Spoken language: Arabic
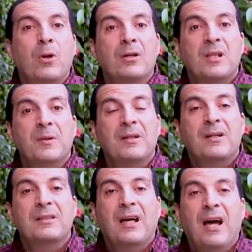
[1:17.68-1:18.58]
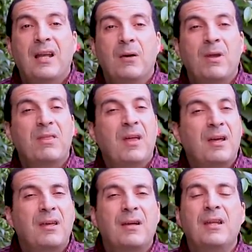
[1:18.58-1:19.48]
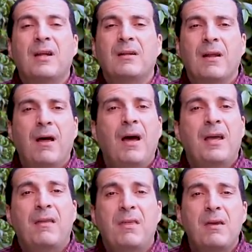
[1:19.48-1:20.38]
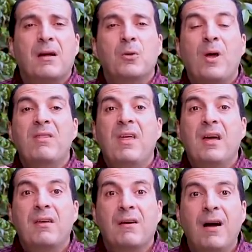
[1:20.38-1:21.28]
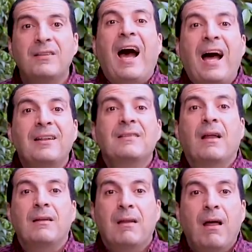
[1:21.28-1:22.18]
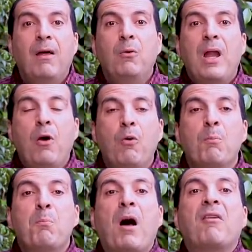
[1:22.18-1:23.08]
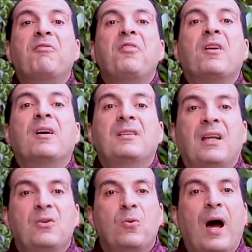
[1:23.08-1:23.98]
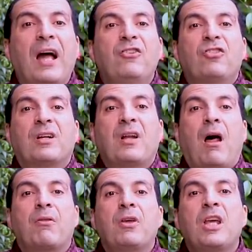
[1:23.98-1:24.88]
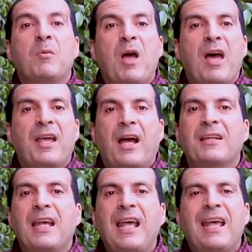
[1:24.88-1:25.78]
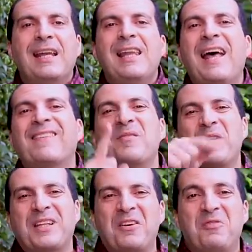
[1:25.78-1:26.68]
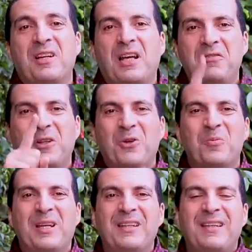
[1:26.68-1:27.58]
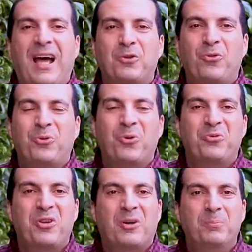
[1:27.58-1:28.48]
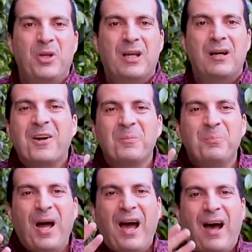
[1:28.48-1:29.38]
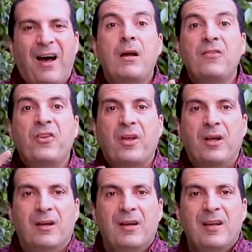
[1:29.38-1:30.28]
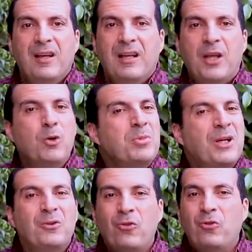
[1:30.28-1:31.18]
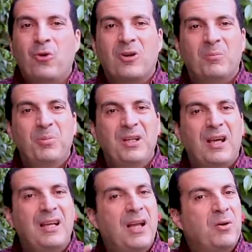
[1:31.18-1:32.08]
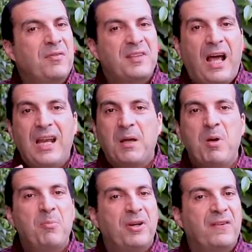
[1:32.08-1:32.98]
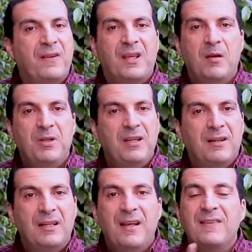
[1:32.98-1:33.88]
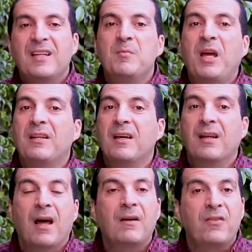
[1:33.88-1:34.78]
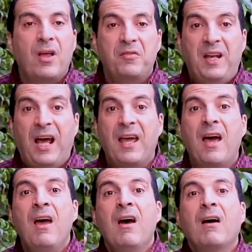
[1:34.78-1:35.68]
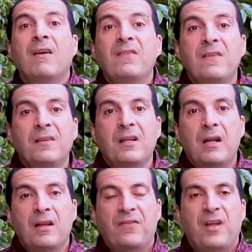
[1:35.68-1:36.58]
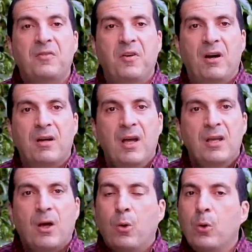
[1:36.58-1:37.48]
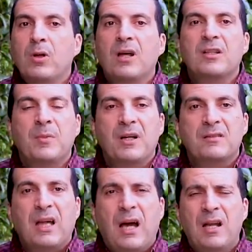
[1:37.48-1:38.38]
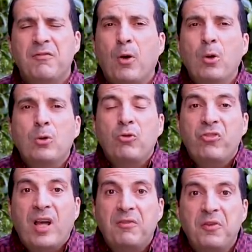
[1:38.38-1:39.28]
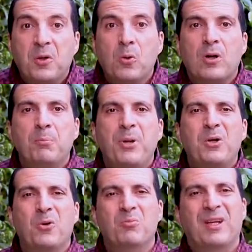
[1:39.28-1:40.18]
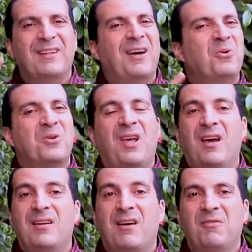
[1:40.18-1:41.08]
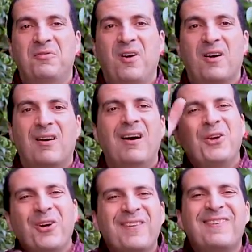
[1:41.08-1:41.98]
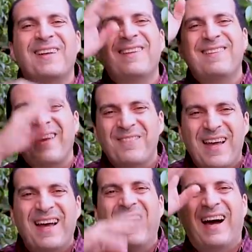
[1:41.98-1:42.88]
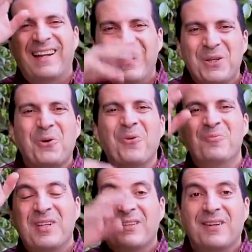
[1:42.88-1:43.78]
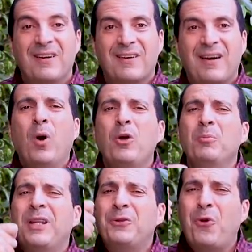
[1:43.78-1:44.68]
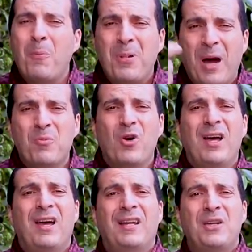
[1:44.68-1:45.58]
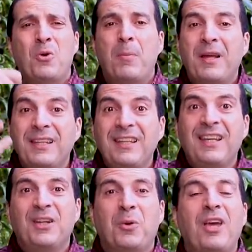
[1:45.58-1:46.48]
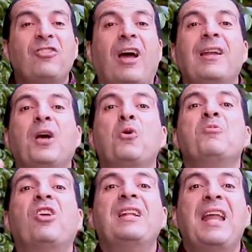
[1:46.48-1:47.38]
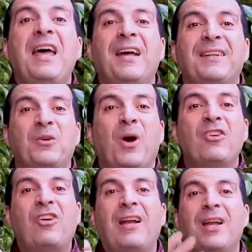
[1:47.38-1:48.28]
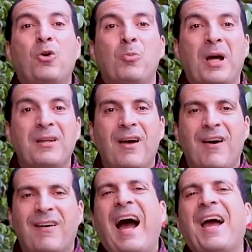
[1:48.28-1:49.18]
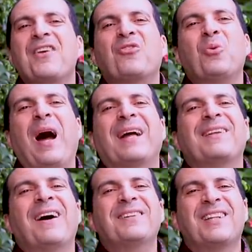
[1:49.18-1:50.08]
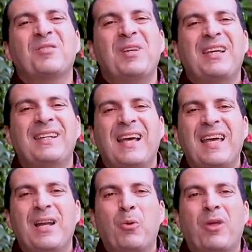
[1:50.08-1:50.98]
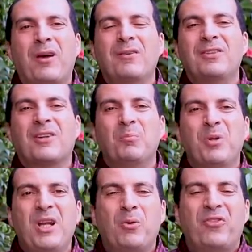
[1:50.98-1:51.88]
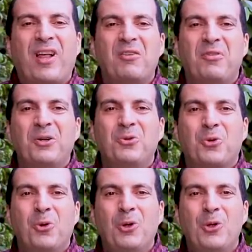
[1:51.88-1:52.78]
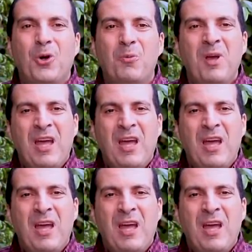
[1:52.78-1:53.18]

الله تبارك وتعالى والذاكرين الله كثيرا والذاكرات أعد الله لهم مغفرة وأجرا عظيما يعني إيه لازم يتغفر لك في اليوم اللي أنت هتذكر فيه ربنا أربعة رزق لا يمكن تذكر ربنا إلا ويفتح لك باب رزق كبير الناس اللي محتاجة الأرزاق في الحياة خاصة الاستغفار يقول الله تبارك وتعالى فقلت استغفروا ربكم إنه كان غفارا يرسل السماء عليكم مدرارا ويمددكم بأموال وبنين ويجعل لكم جنات ويجعل لكم أنهارا عايز وعد أكتر من كده إيه لو ذكرت ربنا واستغفرت كل يوم